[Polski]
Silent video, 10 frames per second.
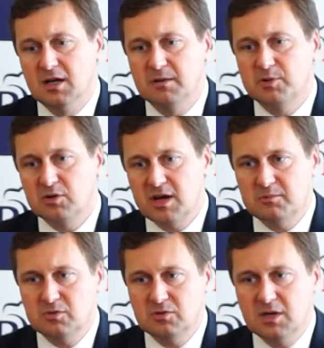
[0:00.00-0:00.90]
e,
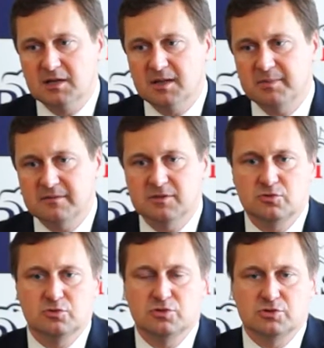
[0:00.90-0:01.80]
programu naprawdę
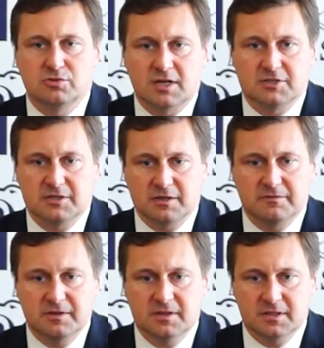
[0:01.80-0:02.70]
trudno szukać
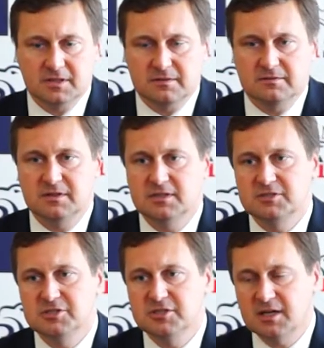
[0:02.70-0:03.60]
w innych, w innych
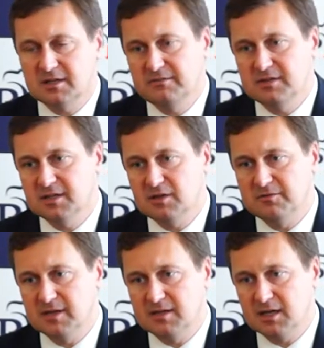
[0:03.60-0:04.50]
dziedzinach i w innych
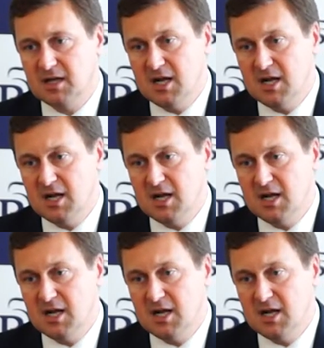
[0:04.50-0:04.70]
ofertach.